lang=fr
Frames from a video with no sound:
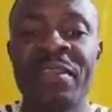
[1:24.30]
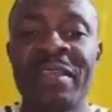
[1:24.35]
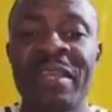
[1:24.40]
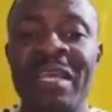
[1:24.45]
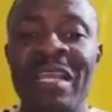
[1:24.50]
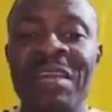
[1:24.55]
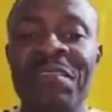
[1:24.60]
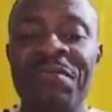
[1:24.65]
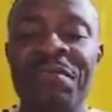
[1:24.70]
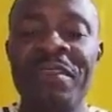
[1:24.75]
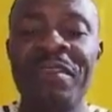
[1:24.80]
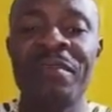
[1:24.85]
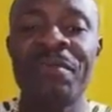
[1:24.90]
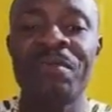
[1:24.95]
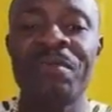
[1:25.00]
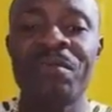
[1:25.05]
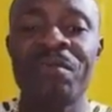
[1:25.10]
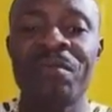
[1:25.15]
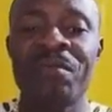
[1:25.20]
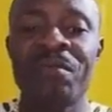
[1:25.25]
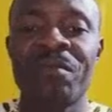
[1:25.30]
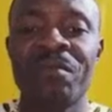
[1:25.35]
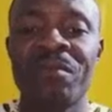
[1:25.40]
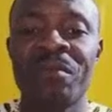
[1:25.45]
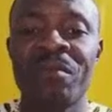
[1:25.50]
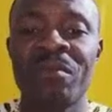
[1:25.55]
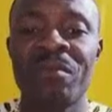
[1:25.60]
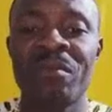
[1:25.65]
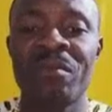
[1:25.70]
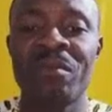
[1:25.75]
Dans la vie,
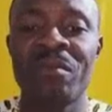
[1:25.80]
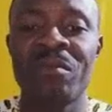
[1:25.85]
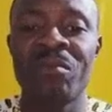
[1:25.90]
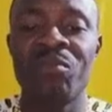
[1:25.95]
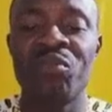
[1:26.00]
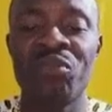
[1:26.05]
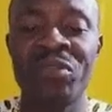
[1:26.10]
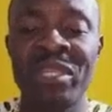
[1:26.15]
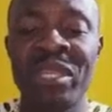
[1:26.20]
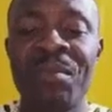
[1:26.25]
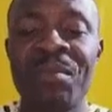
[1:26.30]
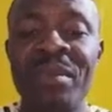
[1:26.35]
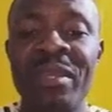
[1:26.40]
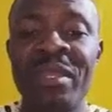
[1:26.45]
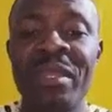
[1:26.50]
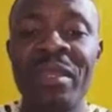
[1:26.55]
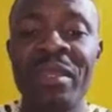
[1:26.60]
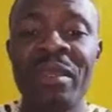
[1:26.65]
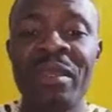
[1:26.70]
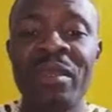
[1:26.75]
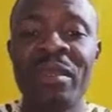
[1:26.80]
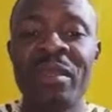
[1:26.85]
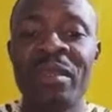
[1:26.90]
pour terminer,